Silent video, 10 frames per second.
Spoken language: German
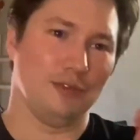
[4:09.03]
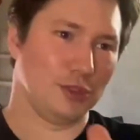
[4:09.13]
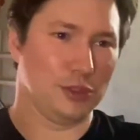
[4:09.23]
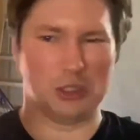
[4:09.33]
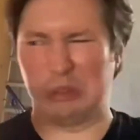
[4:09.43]

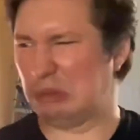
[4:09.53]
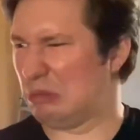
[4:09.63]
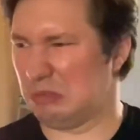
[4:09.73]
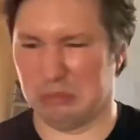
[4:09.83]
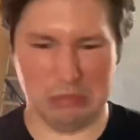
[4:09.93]
So,
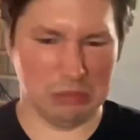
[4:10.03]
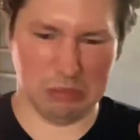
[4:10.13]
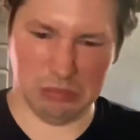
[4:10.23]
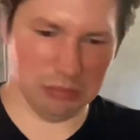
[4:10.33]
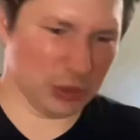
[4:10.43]

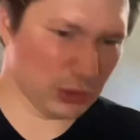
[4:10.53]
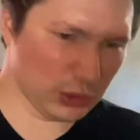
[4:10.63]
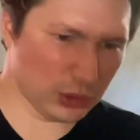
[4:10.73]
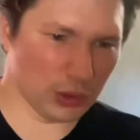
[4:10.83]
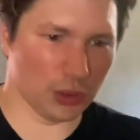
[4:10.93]
so
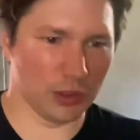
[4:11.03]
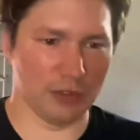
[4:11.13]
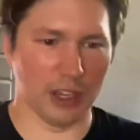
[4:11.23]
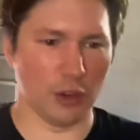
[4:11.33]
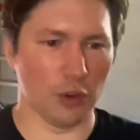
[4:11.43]

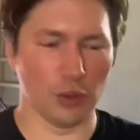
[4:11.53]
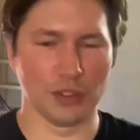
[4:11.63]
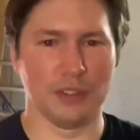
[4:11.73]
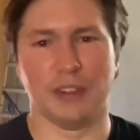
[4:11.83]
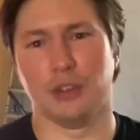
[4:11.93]
ungefähr
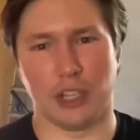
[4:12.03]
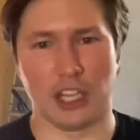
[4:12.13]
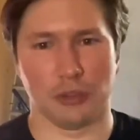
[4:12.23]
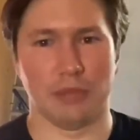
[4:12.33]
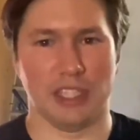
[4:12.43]
groß, wie wenn du einen
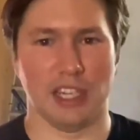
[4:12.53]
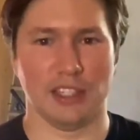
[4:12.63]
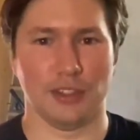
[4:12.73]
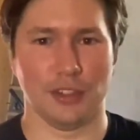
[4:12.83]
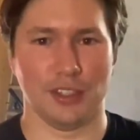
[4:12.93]
Aschenbecher
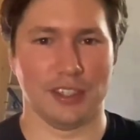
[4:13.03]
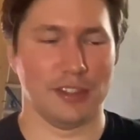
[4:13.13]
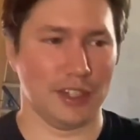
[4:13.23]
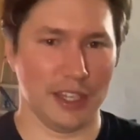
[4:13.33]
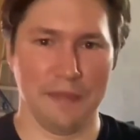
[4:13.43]
anzündest,
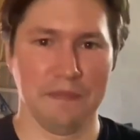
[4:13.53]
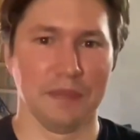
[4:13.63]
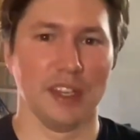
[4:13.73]
okay?